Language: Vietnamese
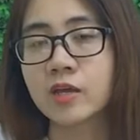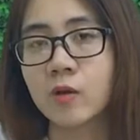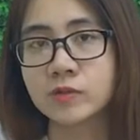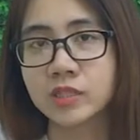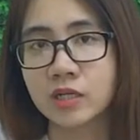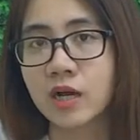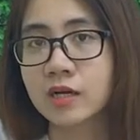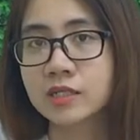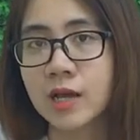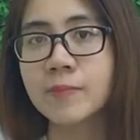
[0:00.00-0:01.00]
hỗ trợ khẩn
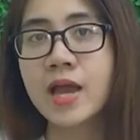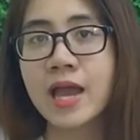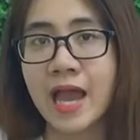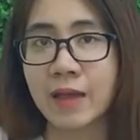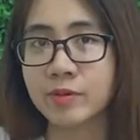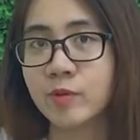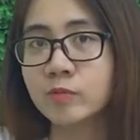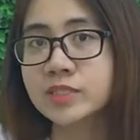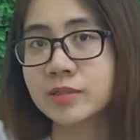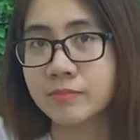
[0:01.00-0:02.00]
cấp
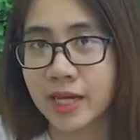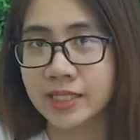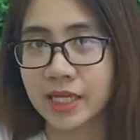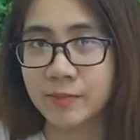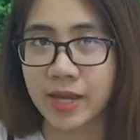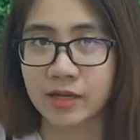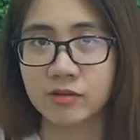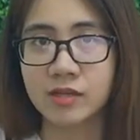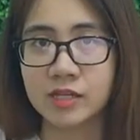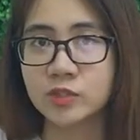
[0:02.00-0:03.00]
24 trên 7 thì các bạn có
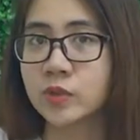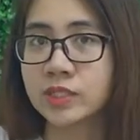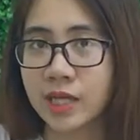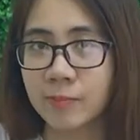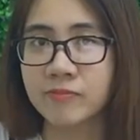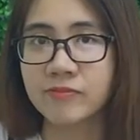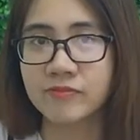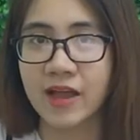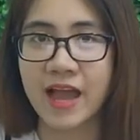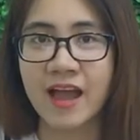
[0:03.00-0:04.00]
thể truy cập
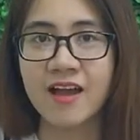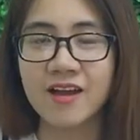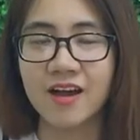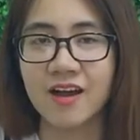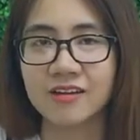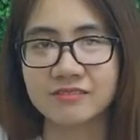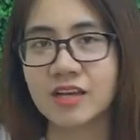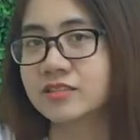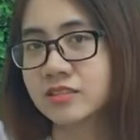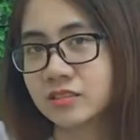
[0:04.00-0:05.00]
và uh, nhờ
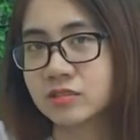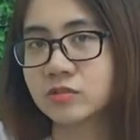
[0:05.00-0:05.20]
sự trợ